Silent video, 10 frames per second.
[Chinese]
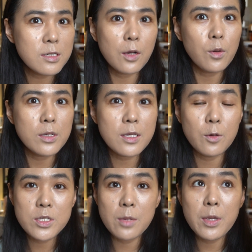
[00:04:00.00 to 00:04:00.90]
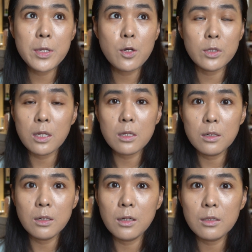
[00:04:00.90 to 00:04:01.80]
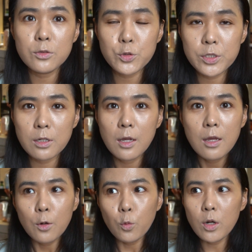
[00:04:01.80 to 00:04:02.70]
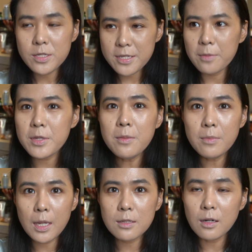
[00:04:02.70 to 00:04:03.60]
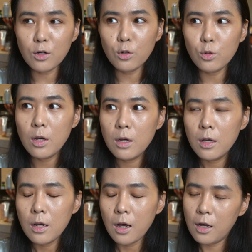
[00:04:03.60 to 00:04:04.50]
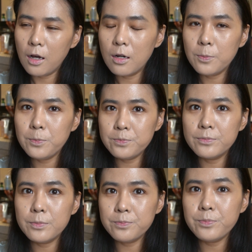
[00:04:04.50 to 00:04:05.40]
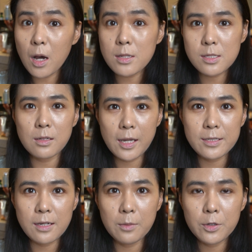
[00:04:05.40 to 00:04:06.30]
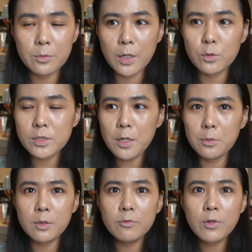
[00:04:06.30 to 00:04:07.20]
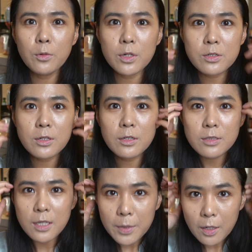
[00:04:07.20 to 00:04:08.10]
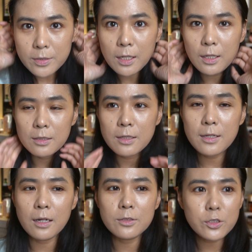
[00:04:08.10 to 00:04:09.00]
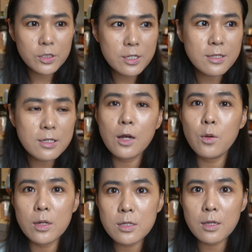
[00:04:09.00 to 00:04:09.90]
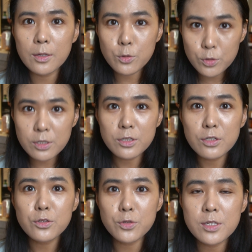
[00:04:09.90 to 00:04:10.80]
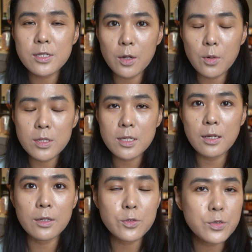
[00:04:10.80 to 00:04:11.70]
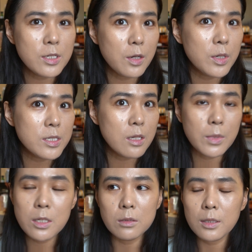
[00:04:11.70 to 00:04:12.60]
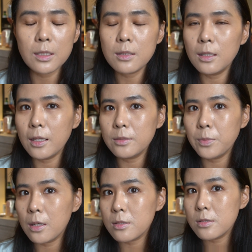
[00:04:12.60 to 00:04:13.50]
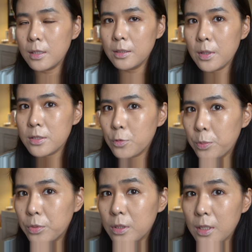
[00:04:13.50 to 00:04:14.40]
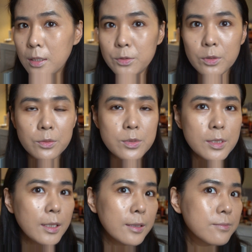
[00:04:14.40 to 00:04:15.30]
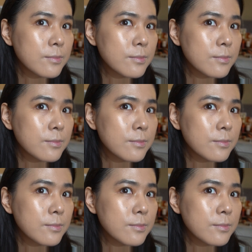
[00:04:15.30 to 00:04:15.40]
然光线，我前面没有那一个，就是我前面没有呃 box light 啊，朋友们，我之前有朋友问我说前面好像很亮，就这自然光线啊，就是这这就是自然光线啊，就自然光线，没有那一个 light box，light box 会剥落掉很多东西啊。